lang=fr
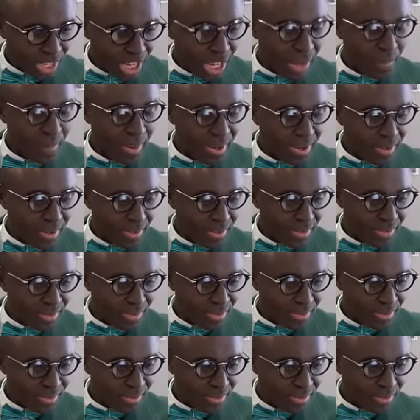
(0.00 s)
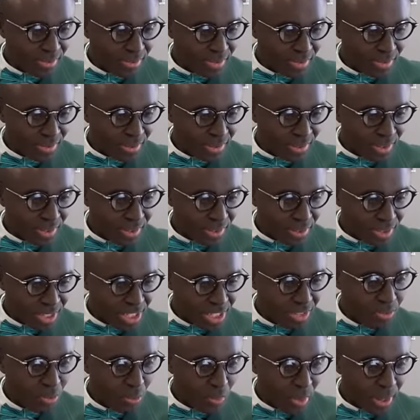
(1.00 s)
Eh bien,
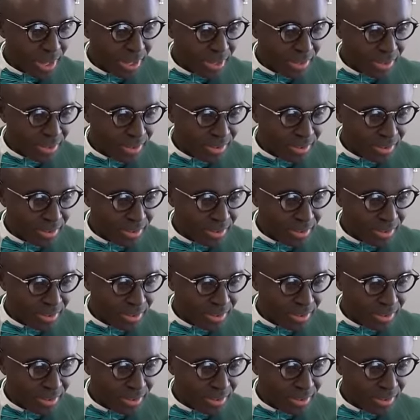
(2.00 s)
s'il vous plaît,